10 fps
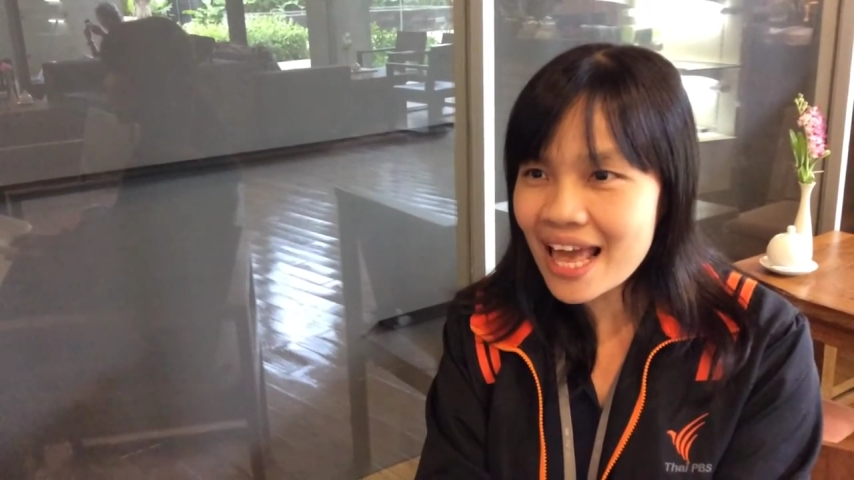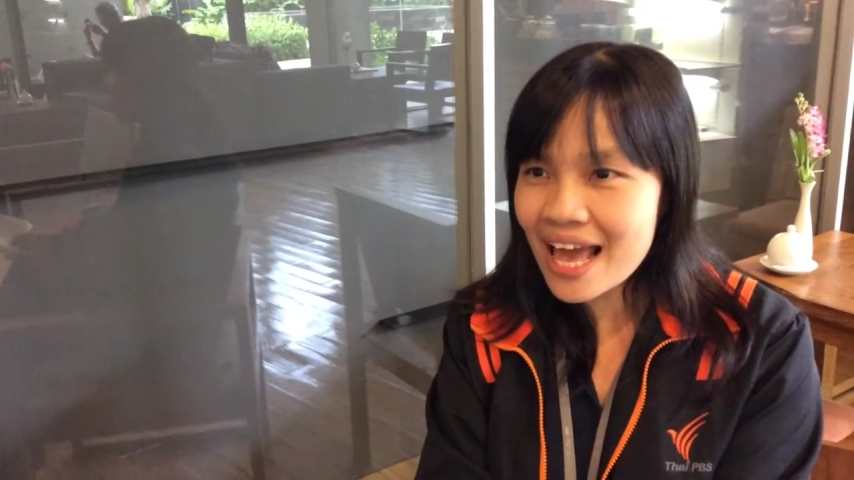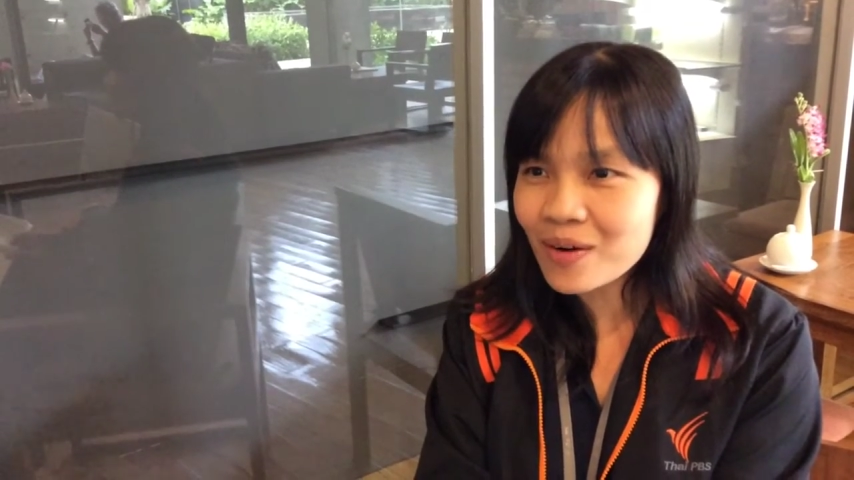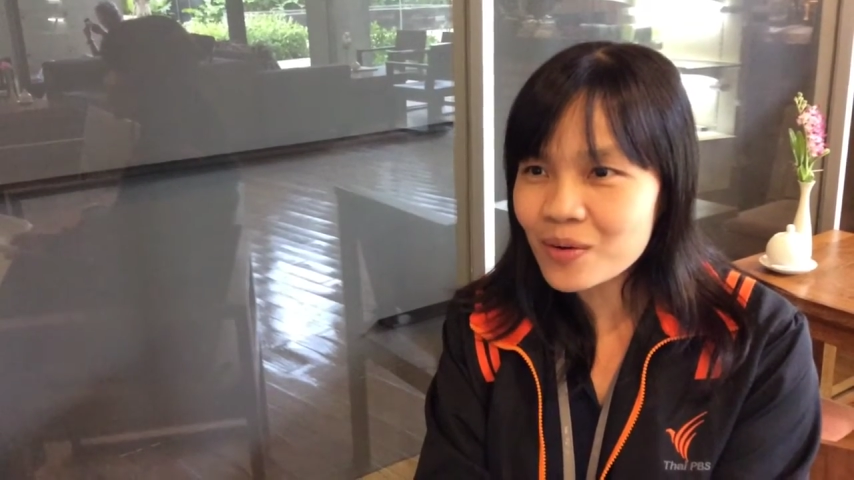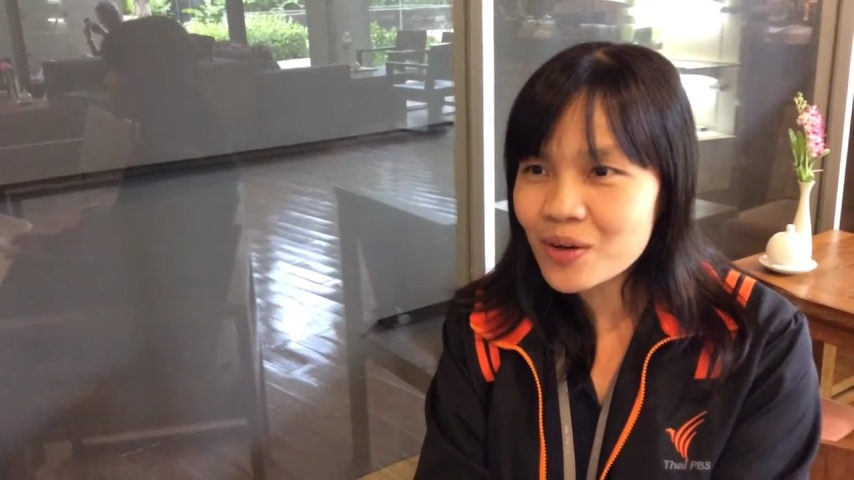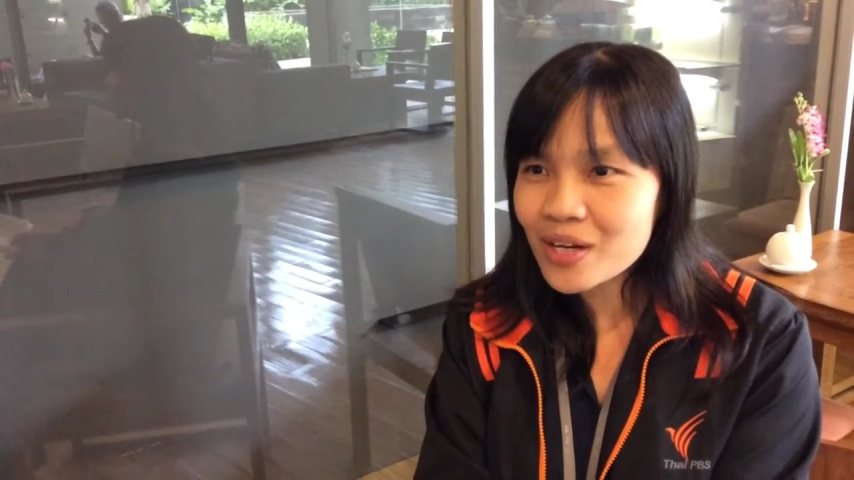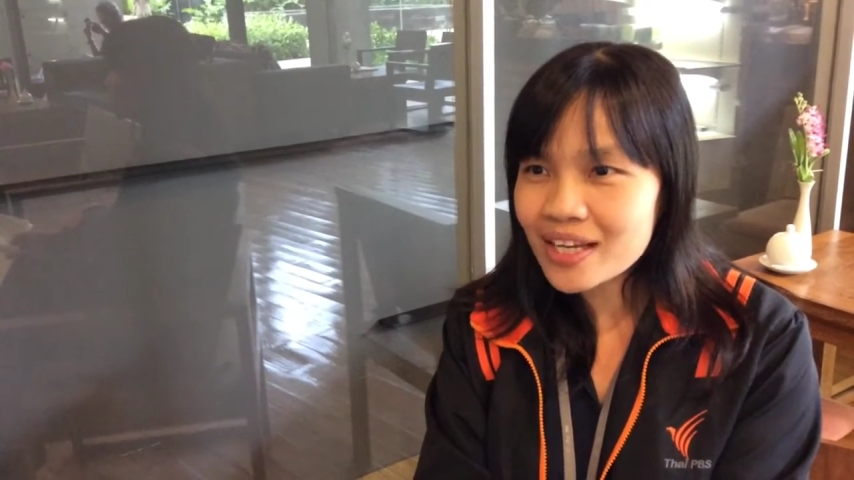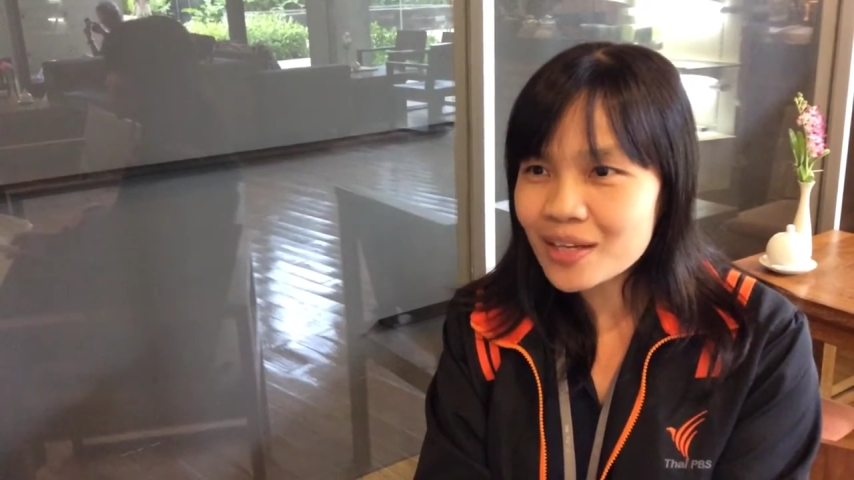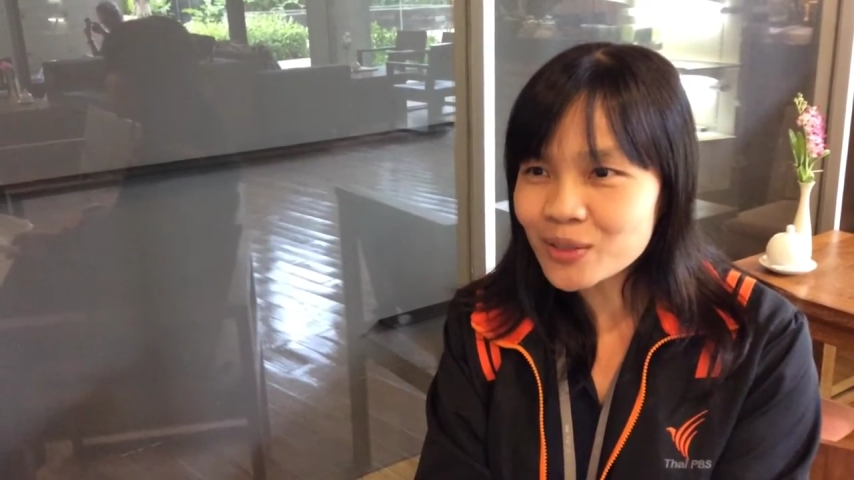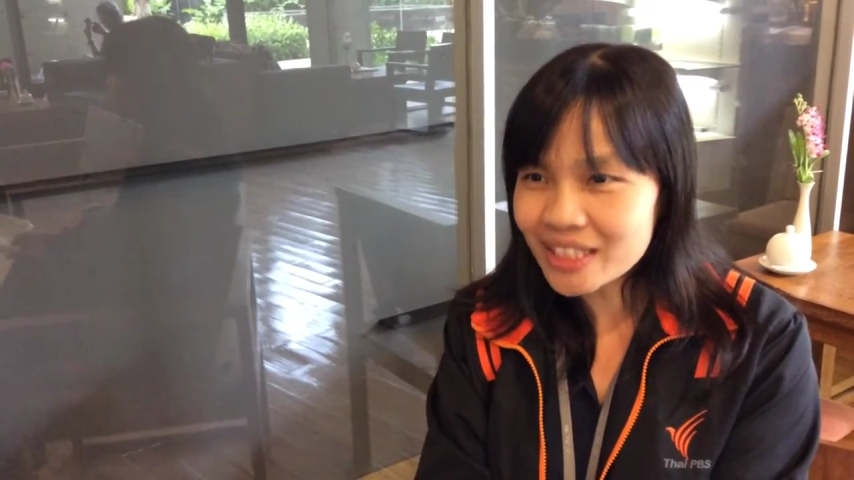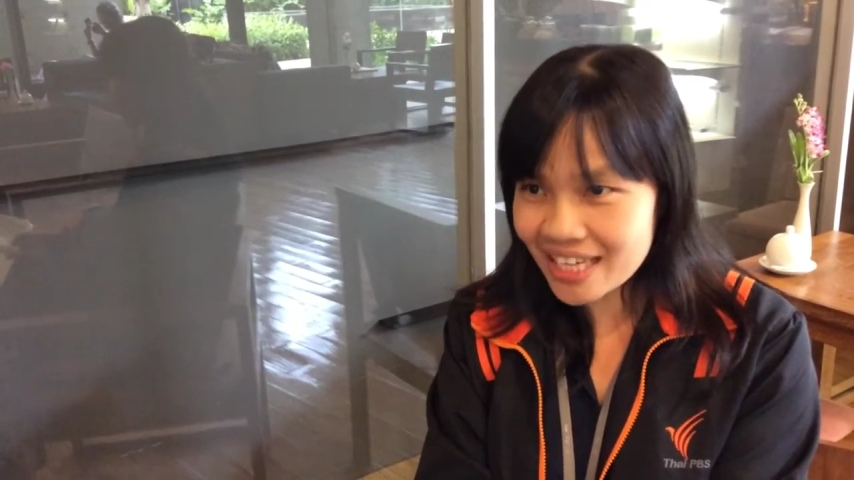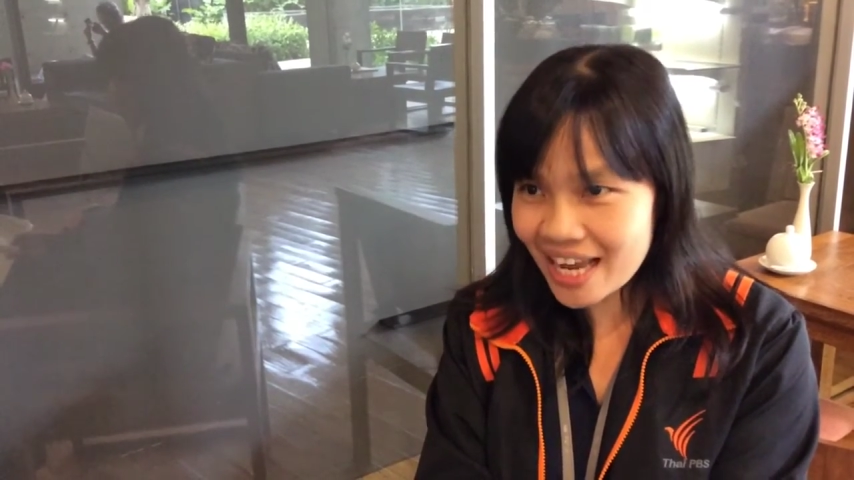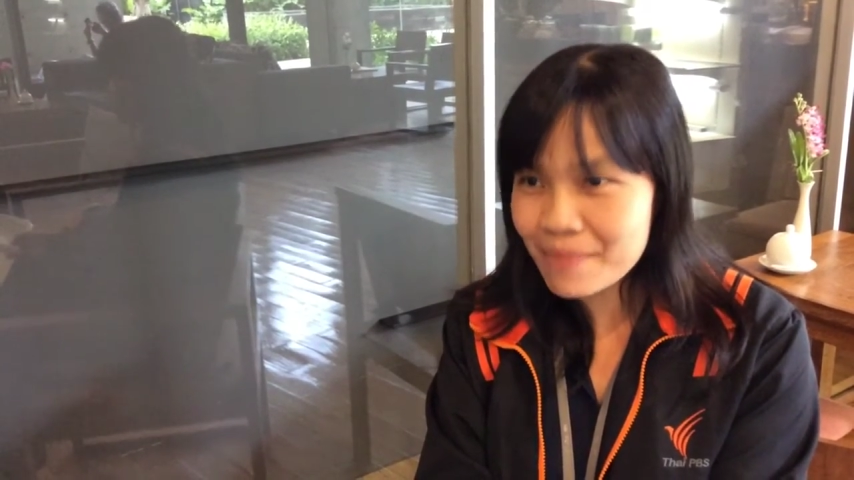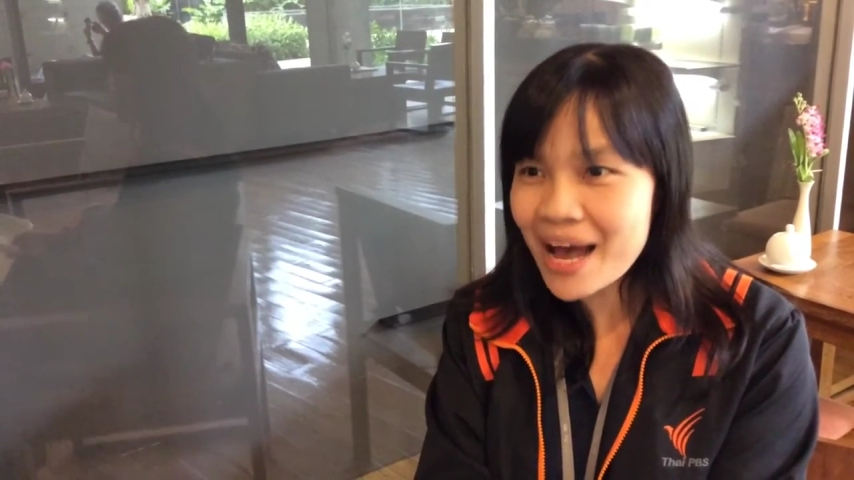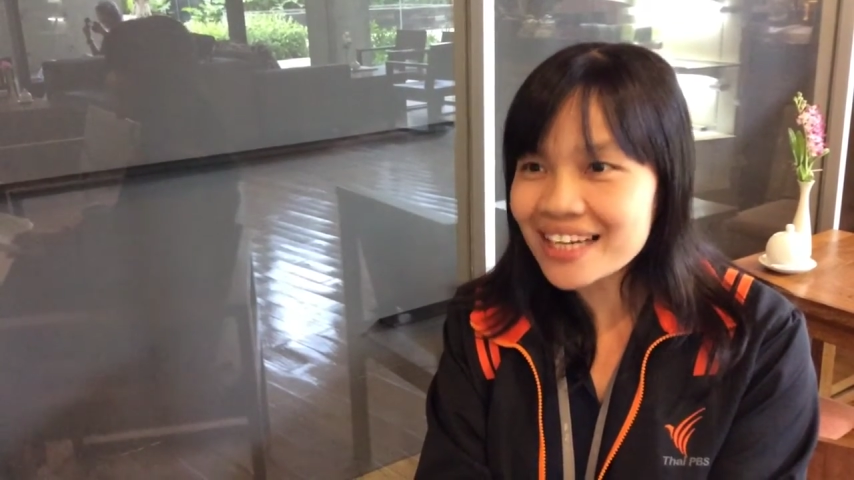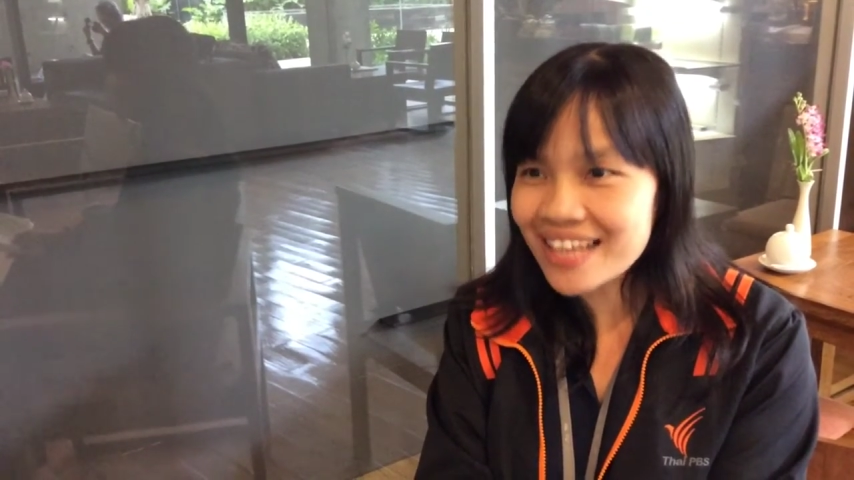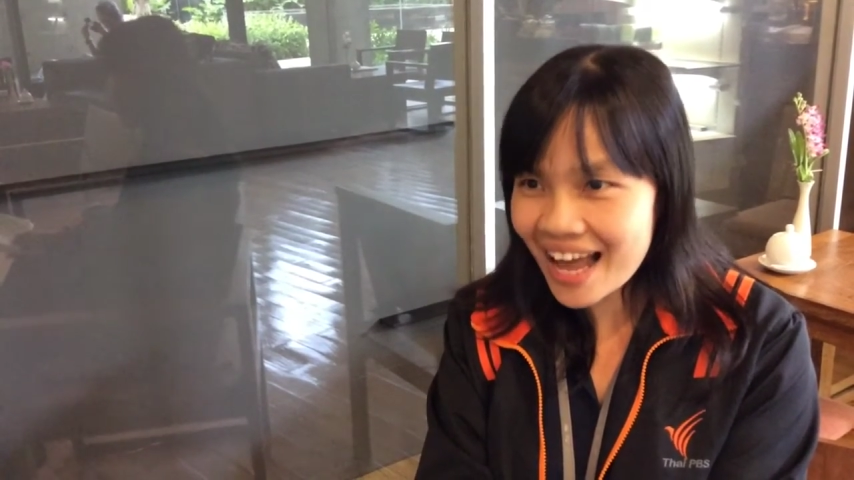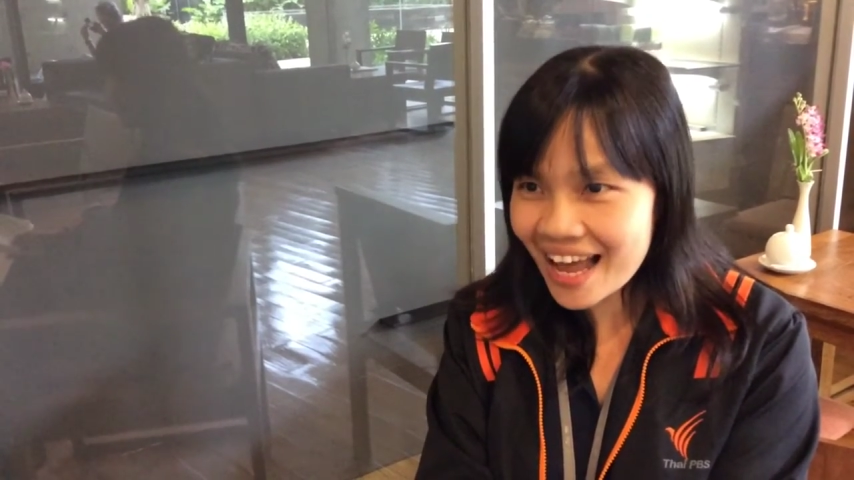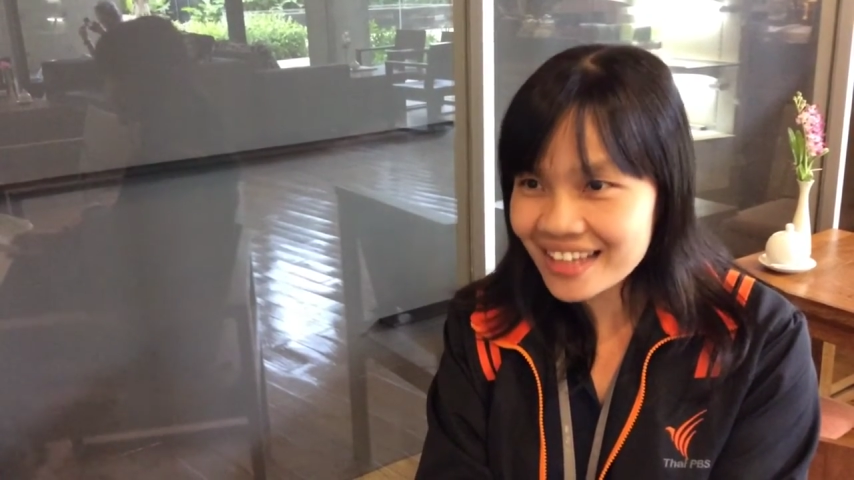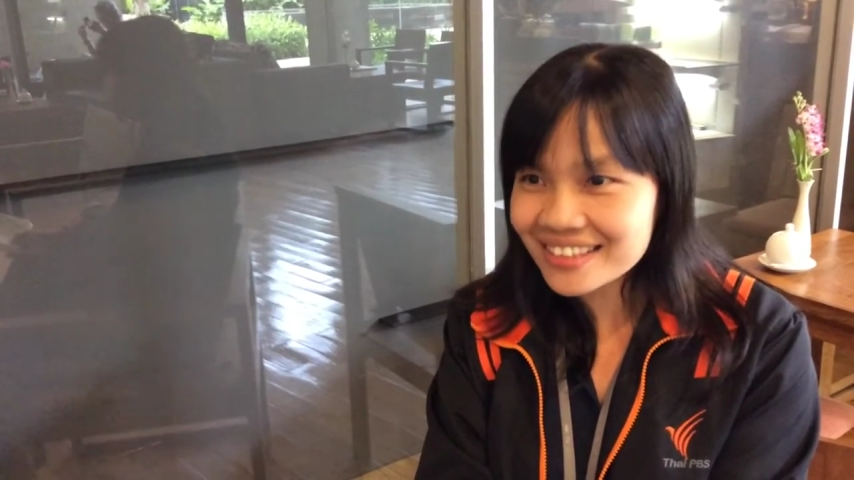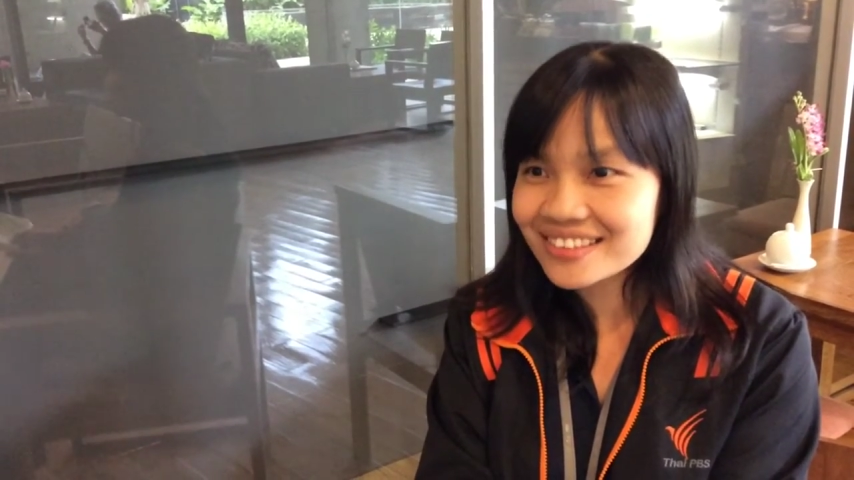แล้ว รู้สึกยังไงบ้างคะ